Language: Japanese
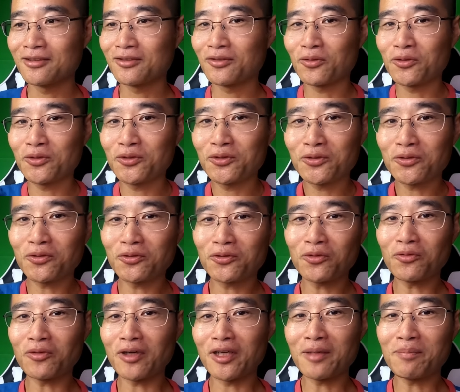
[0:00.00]
というこ
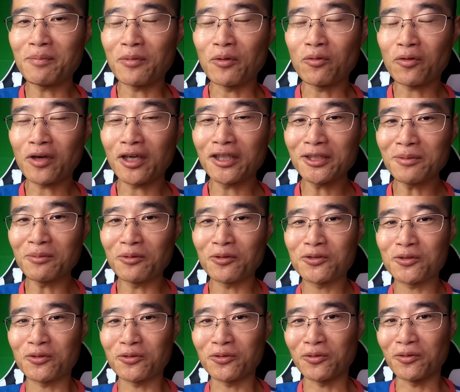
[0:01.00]
とは、やっぱ他にも
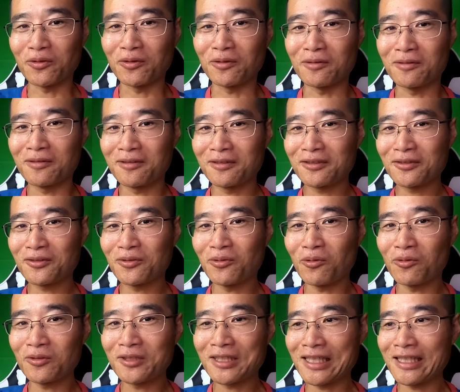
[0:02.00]
その、
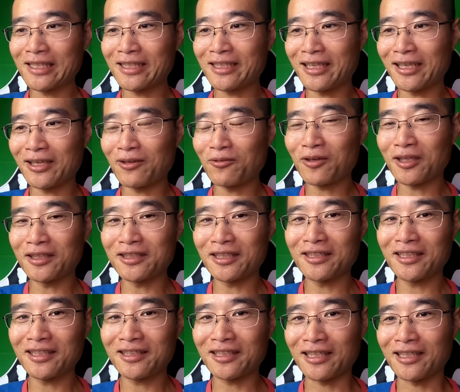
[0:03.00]
公金からお
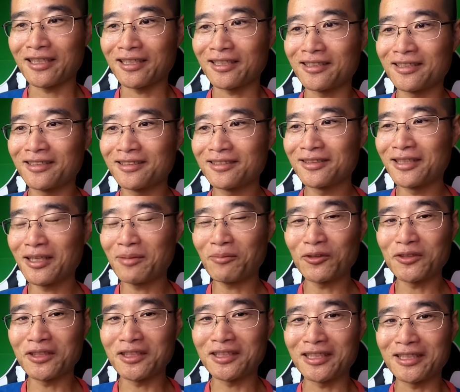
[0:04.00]
金出て、
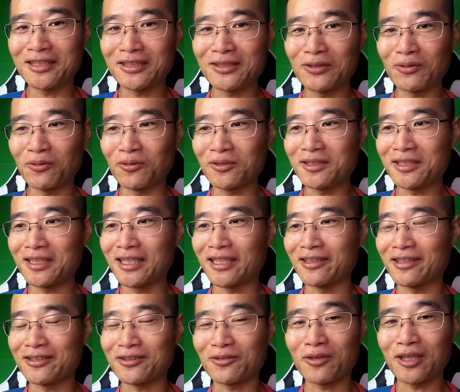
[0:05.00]
デモに日当って
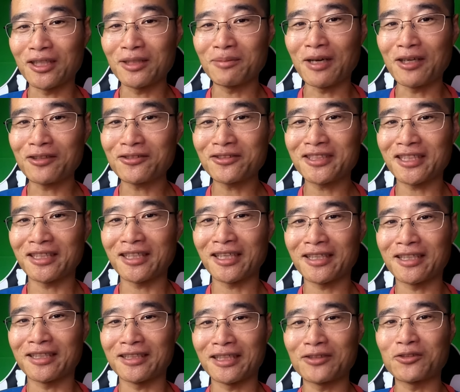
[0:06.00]
やつ他にもあるんじゃな
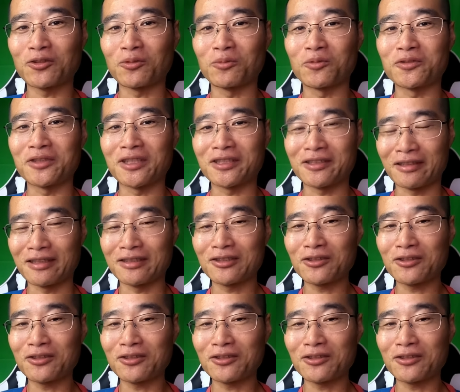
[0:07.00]
いかなと思うんですね。